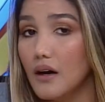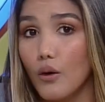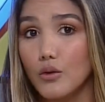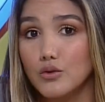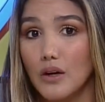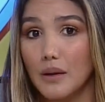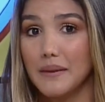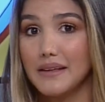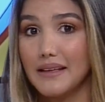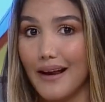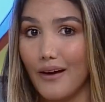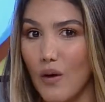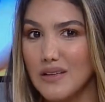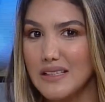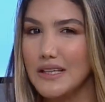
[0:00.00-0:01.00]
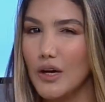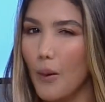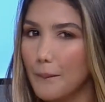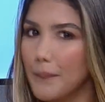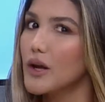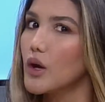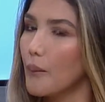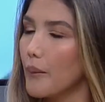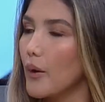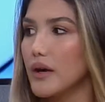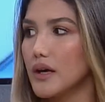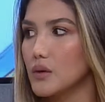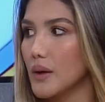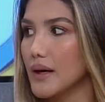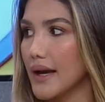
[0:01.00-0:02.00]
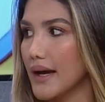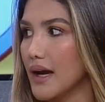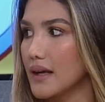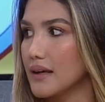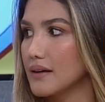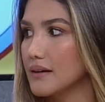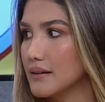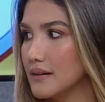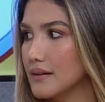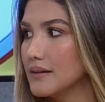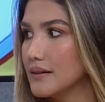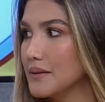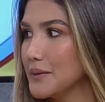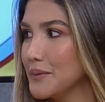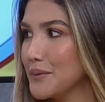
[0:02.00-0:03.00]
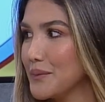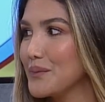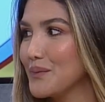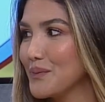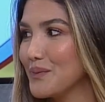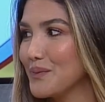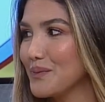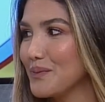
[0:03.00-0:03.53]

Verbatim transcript: usualmente la cosa se complica un poquito en la calle. Eso pasa cuando vives en